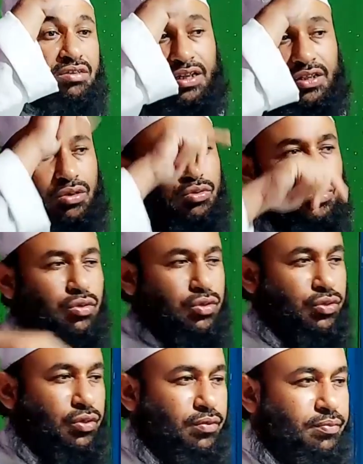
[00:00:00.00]
ফানি দি গোসল
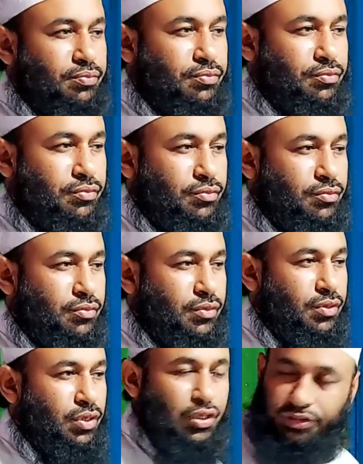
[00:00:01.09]
করছে
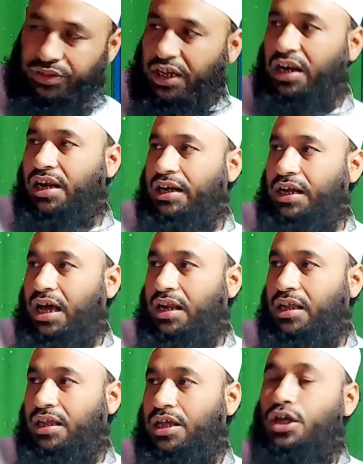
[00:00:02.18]
তিন লিটার
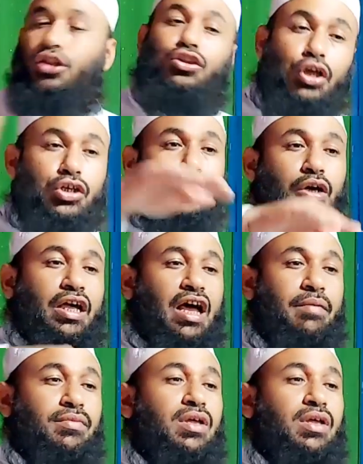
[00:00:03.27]
তিনশো গ্রাম